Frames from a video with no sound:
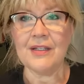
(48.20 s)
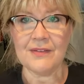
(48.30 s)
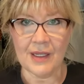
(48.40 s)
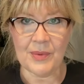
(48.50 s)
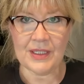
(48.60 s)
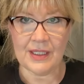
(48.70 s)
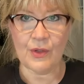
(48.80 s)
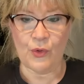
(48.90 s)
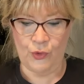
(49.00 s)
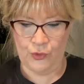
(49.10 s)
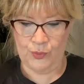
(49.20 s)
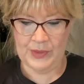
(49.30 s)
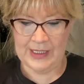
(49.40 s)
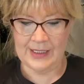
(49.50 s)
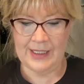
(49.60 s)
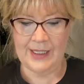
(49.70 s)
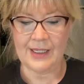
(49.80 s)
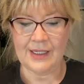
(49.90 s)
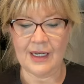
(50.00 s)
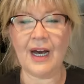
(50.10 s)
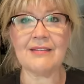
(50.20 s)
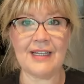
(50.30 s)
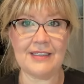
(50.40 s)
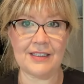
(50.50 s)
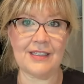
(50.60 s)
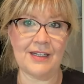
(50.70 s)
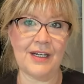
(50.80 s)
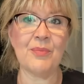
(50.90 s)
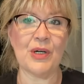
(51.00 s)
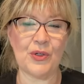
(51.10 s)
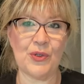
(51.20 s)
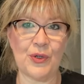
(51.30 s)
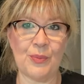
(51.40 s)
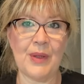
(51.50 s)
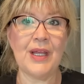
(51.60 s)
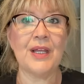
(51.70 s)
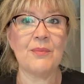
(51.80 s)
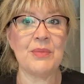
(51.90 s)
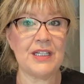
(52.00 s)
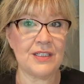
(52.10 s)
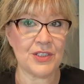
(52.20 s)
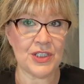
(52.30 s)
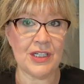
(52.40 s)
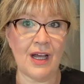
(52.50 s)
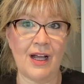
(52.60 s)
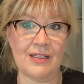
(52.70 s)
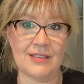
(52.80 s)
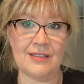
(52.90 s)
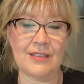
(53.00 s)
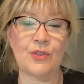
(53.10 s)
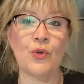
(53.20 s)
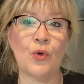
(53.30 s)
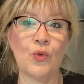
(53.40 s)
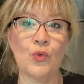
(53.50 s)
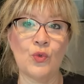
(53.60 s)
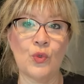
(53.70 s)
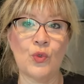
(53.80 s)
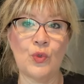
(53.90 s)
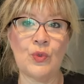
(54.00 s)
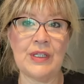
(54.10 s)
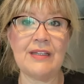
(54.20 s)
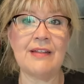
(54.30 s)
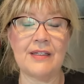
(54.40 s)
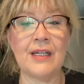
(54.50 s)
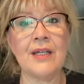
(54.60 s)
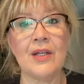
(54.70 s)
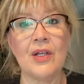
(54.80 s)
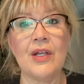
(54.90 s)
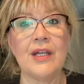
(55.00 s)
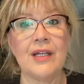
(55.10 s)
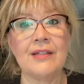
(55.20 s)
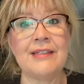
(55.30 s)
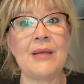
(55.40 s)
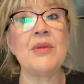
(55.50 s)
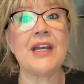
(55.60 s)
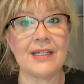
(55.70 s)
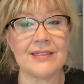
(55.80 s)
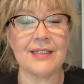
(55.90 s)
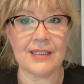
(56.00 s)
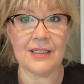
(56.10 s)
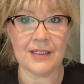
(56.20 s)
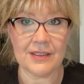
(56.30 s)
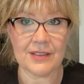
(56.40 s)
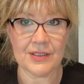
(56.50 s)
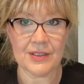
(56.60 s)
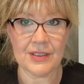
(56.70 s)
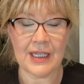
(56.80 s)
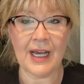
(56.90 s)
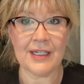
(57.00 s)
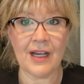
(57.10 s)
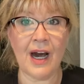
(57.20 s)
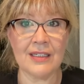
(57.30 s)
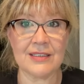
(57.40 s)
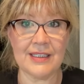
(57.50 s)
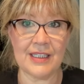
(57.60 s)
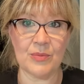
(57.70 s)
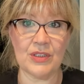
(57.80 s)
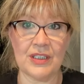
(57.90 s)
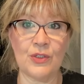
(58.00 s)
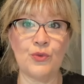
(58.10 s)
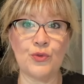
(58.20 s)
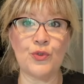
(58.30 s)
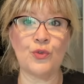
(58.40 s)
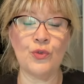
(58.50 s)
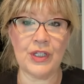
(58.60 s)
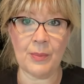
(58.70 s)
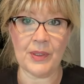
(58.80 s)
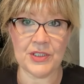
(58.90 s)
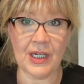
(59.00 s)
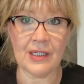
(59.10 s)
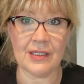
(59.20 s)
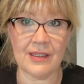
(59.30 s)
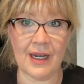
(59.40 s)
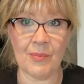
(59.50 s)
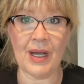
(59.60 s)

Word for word: tabii ki önümdeki kan tetiklerine bakıyorum. Birincil halsizlik, yorgunluk nedeni demir eksikliğidir. Yani kan sayımında düşüklük yapacak kadar